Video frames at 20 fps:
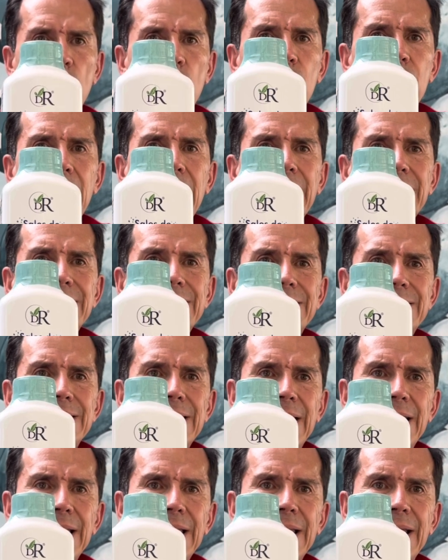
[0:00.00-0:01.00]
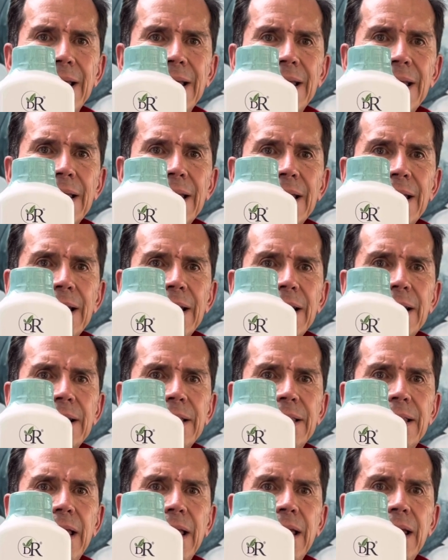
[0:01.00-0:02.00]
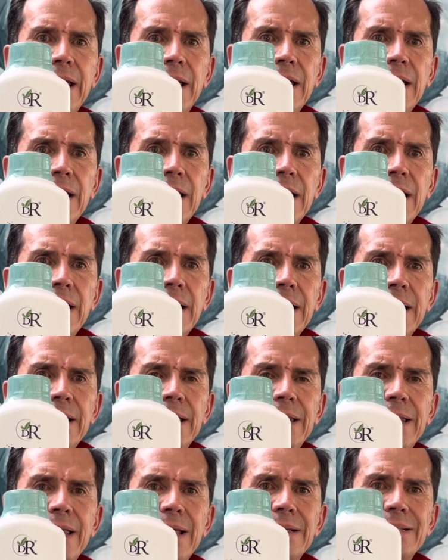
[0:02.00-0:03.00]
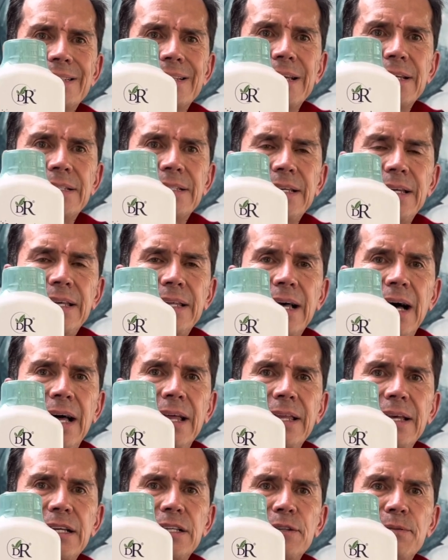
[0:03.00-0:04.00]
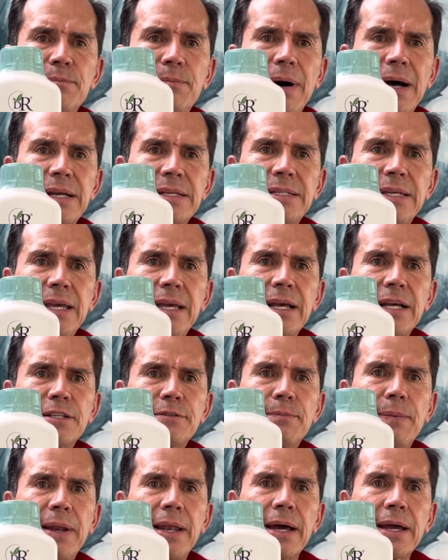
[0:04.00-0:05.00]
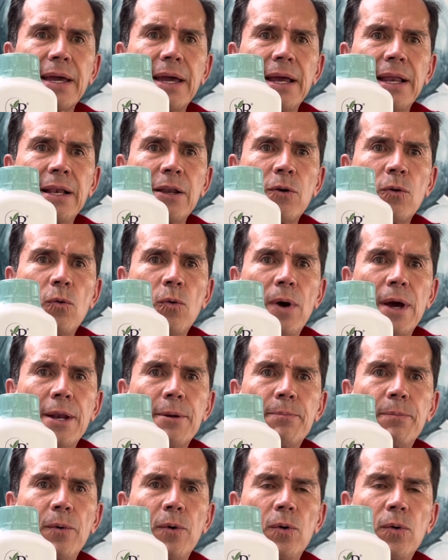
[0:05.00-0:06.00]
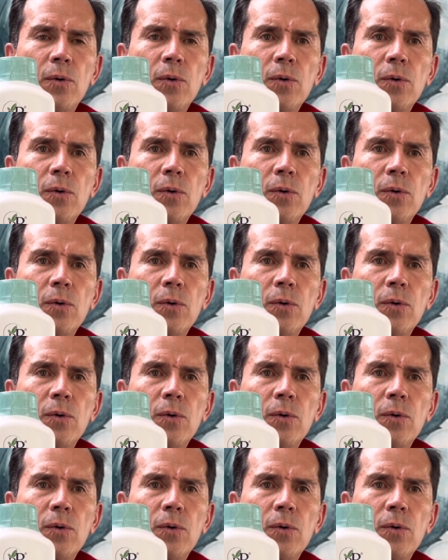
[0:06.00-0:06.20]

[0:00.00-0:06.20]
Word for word: una serie de necesidades básicas para que el cuerpo